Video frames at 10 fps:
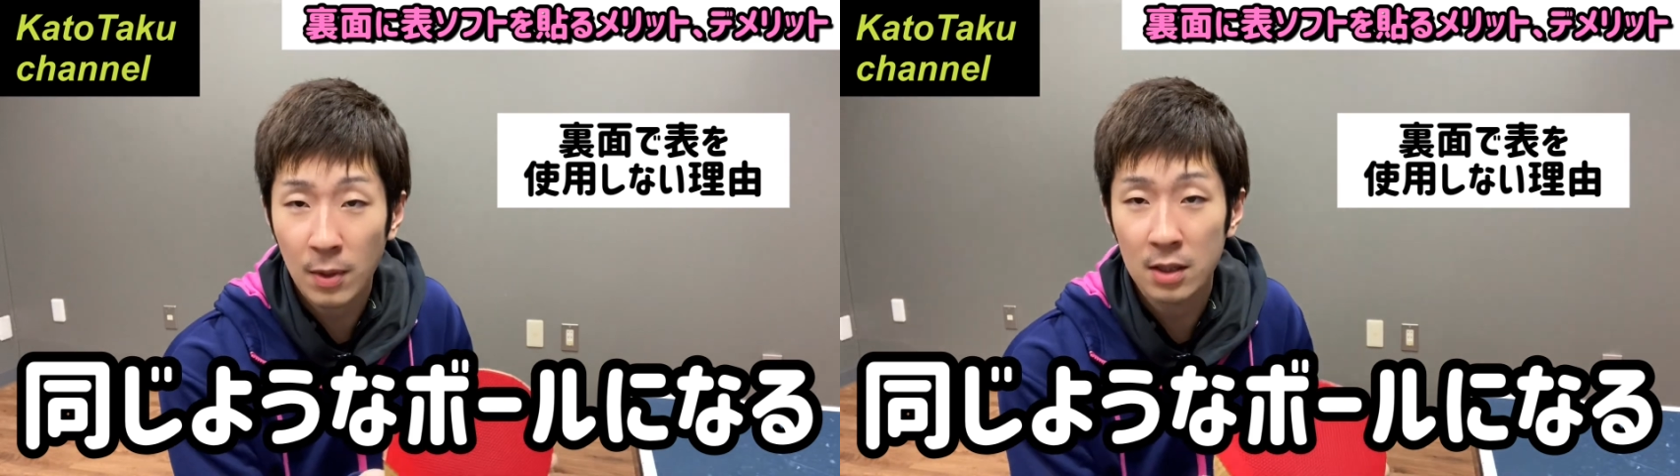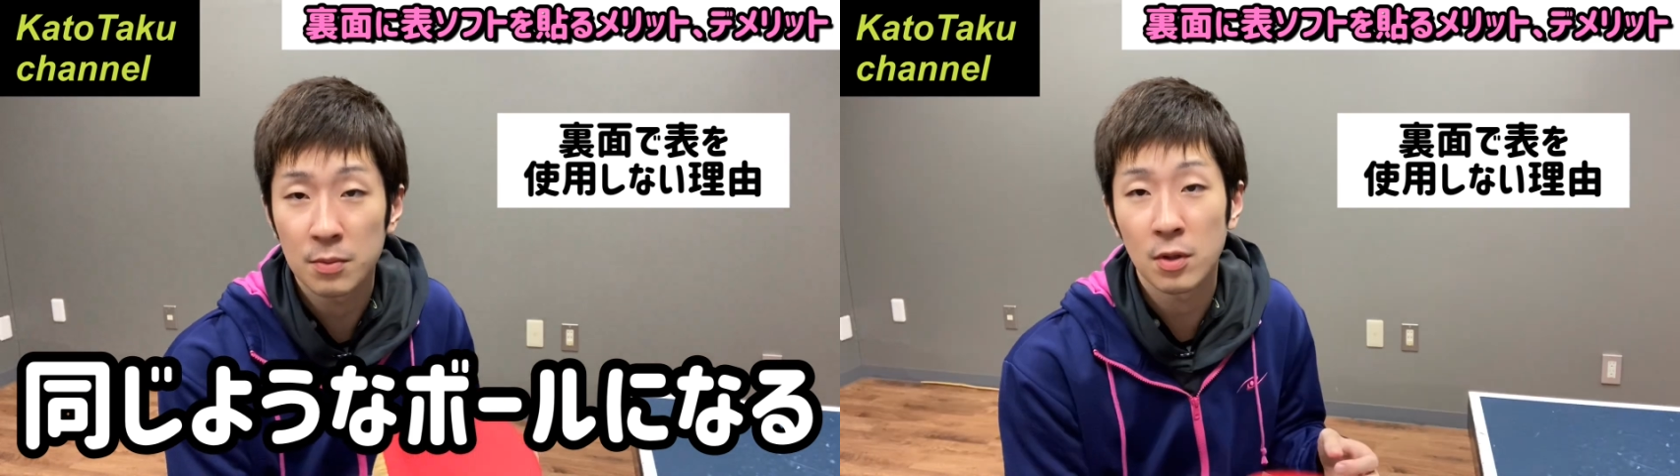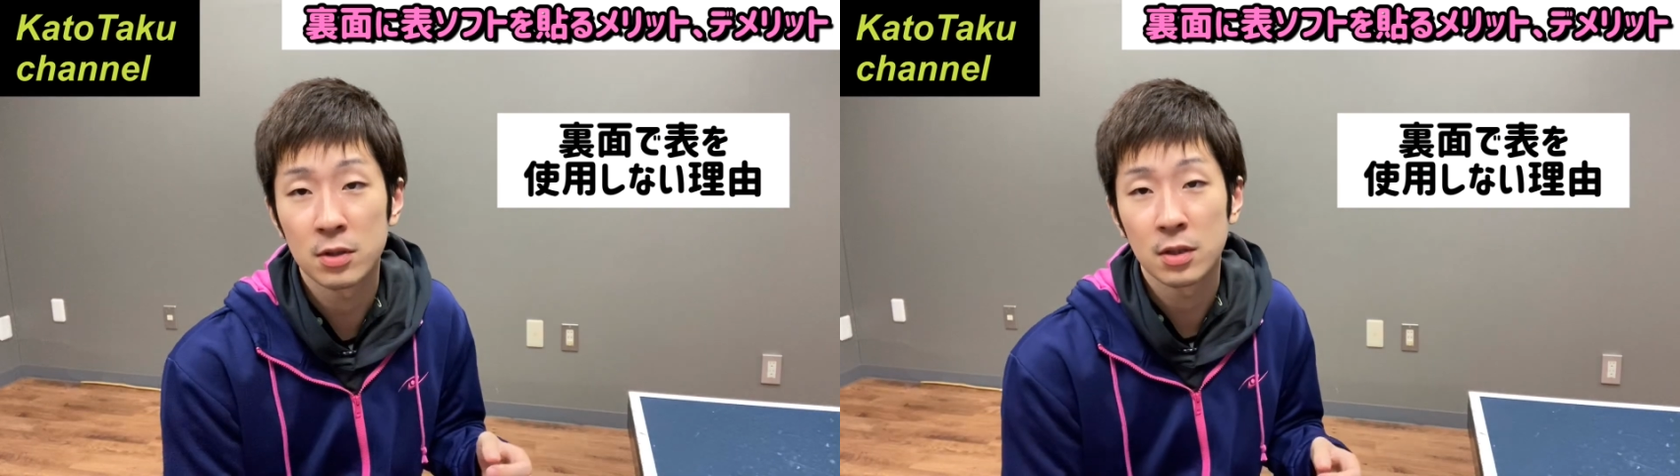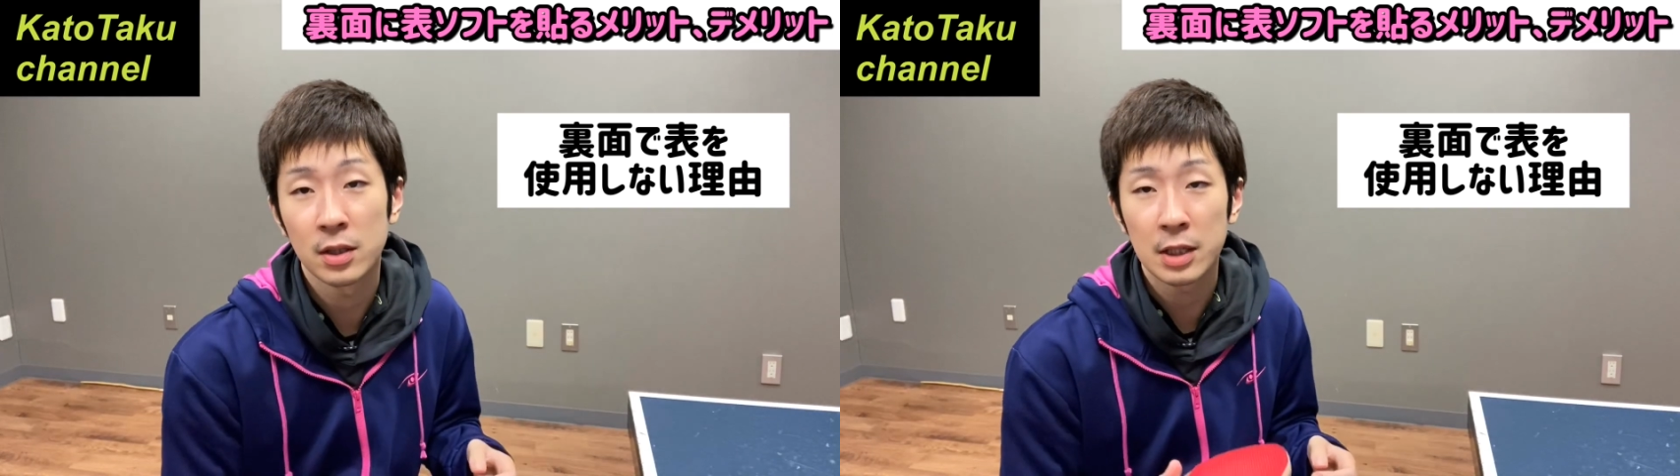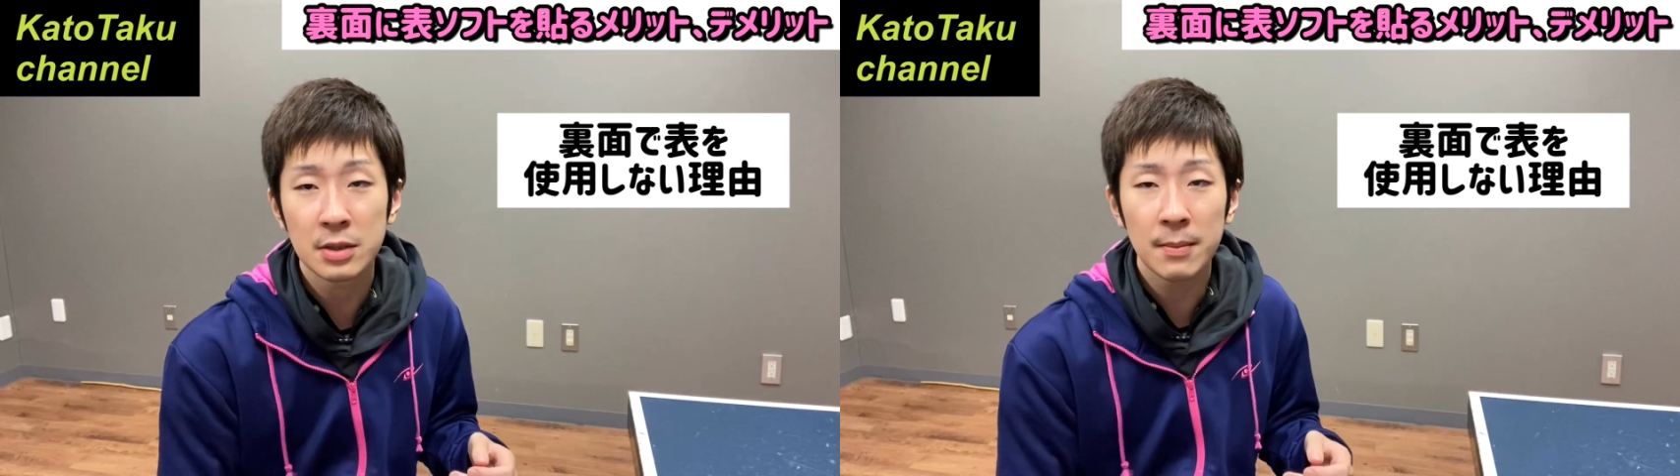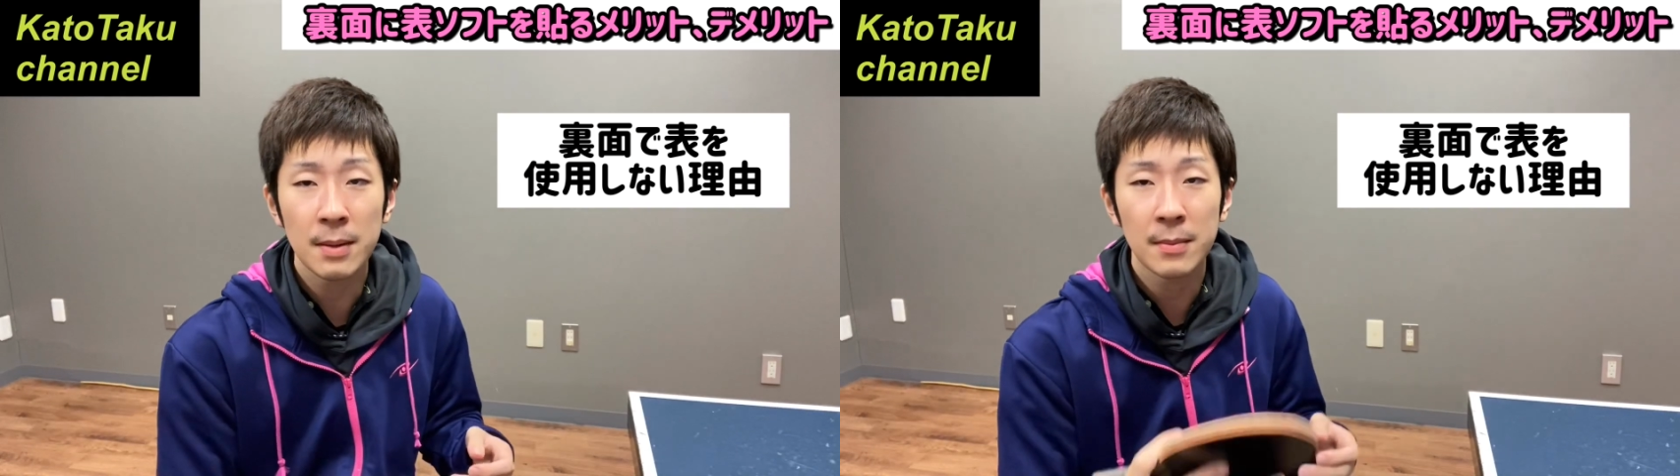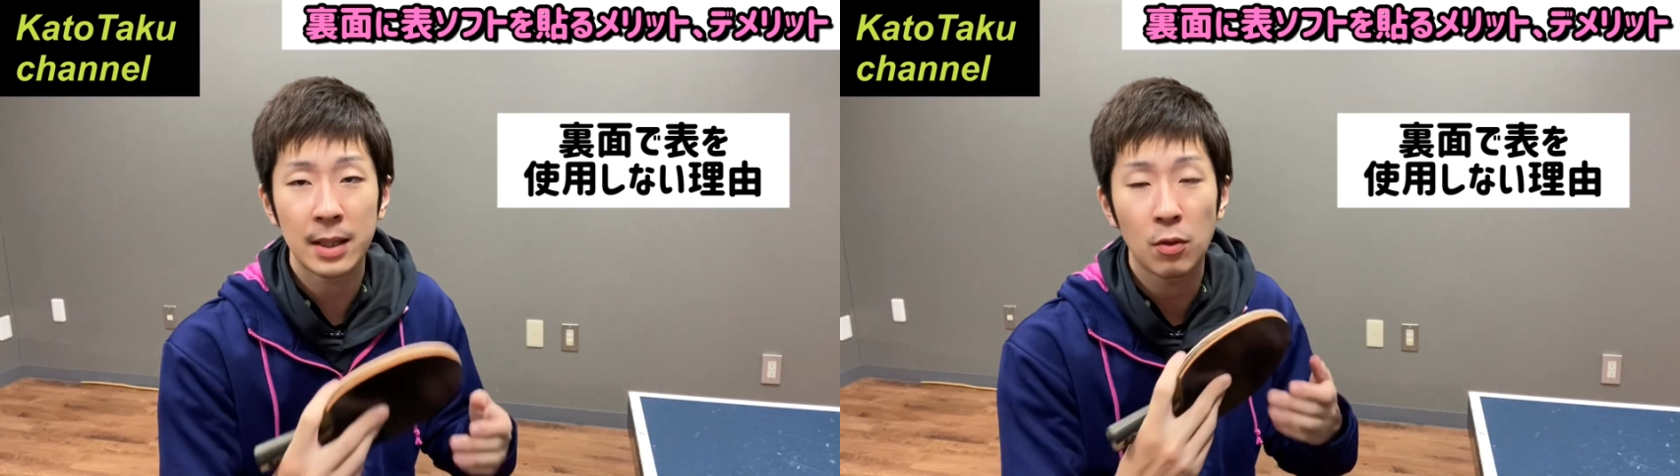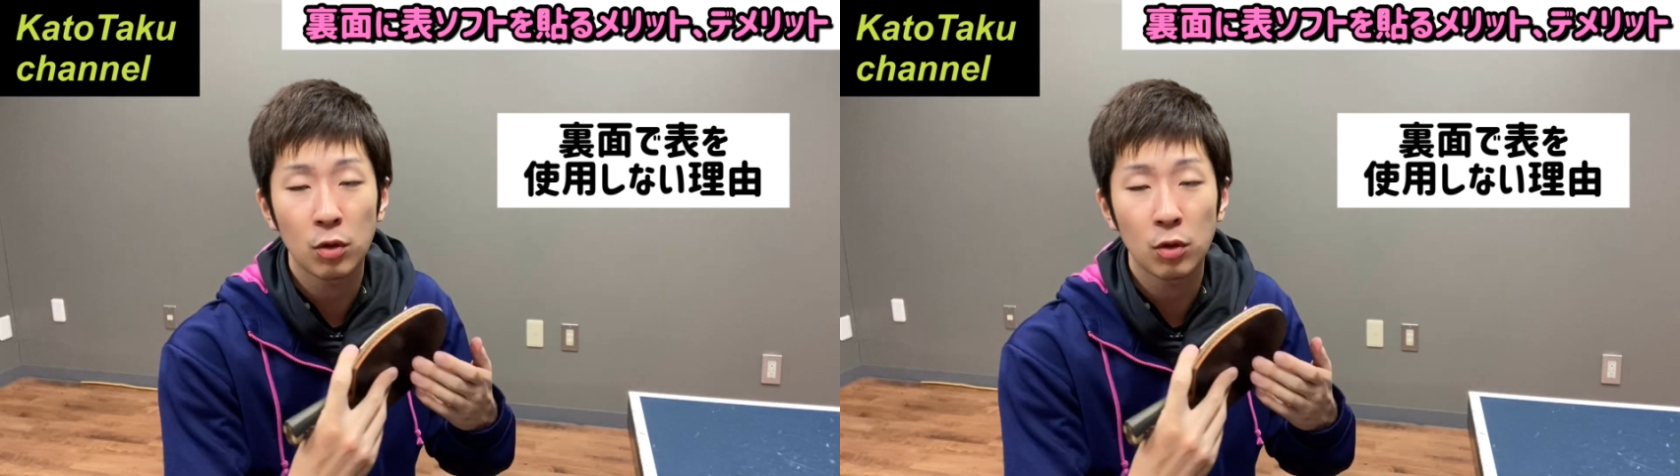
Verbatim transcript: まるボールで裏面までこ